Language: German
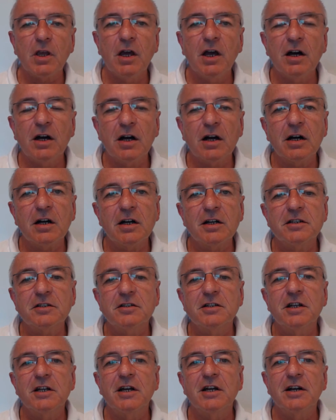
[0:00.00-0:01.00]
Herr A.
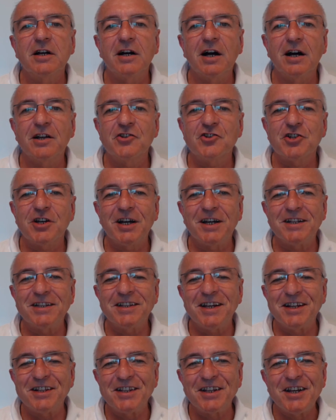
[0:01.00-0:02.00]
hatte
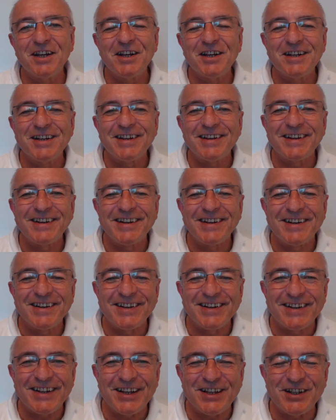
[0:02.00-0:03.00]
anscheinend ein,
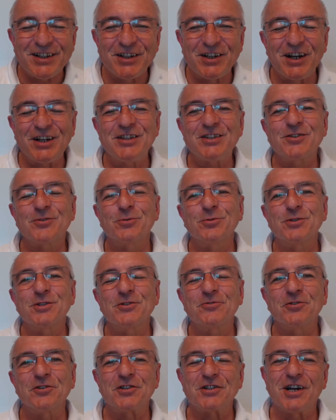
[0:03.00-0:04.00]
gleich ein ganz
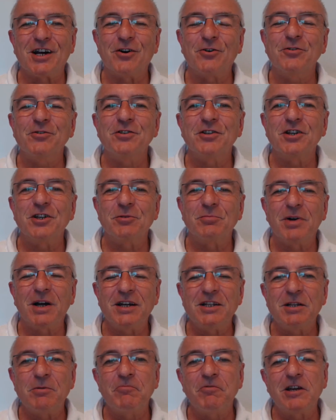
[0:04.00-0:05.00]
großes Vertrauen in
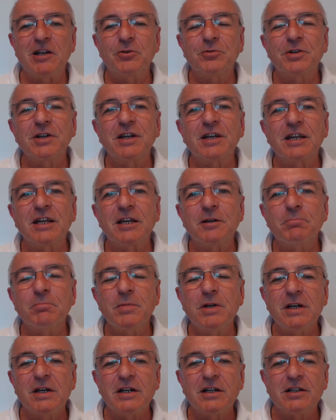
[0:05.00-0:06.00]
meine Empfehlung
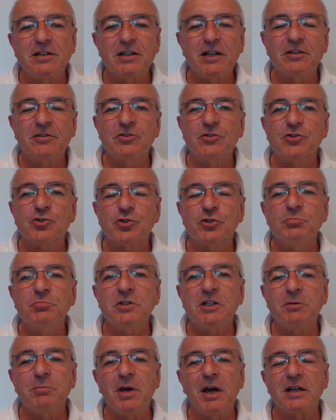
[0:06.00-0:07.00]
gegeben, denn schon
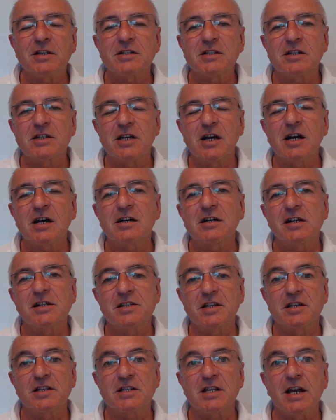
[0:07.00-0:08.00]
mit dem ersten Tag,
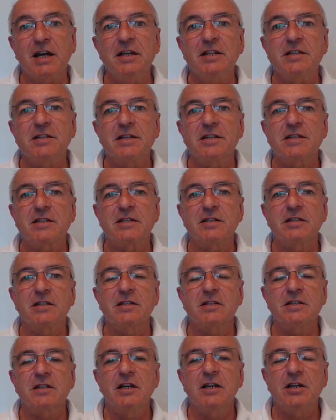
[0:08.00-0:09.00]
als er es einsetzte,
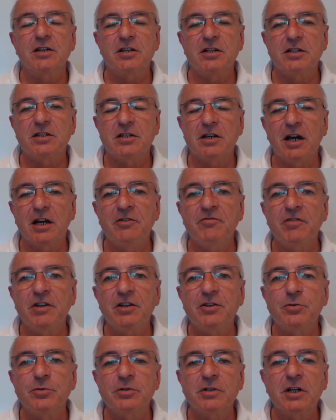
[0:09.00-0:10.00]
das, diese
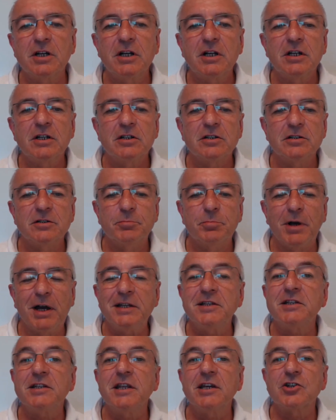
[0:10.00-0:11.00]
Anwendung, äh,
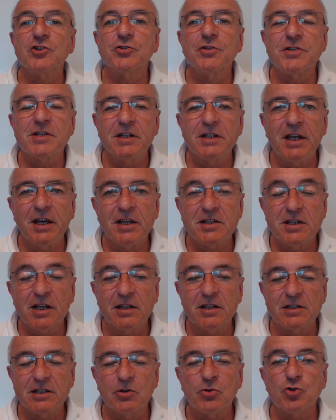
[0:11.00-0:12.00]
beendete er schon seine
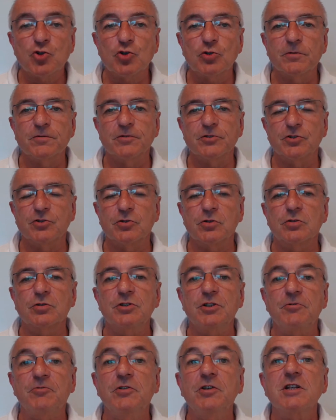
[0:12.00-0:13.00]
externe
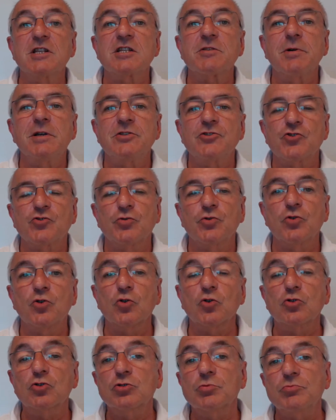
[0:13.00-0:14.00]
Sauerstoffversorgung, die 24
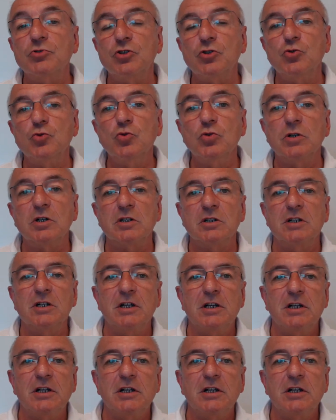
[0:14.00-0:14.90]
Stunden rund um die Uhr